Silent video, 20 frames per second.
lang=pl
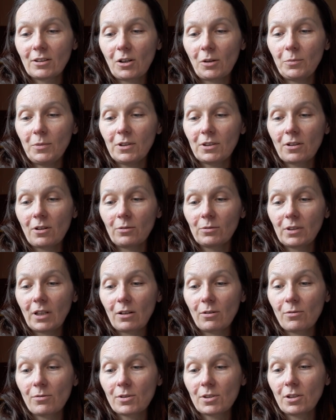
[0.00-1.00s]
kobitką
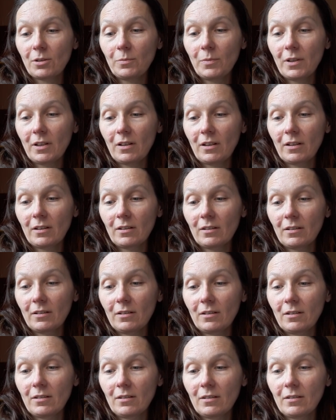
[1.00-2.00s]
taką sobie
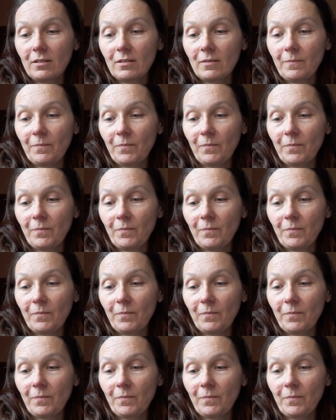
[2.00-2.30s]
e,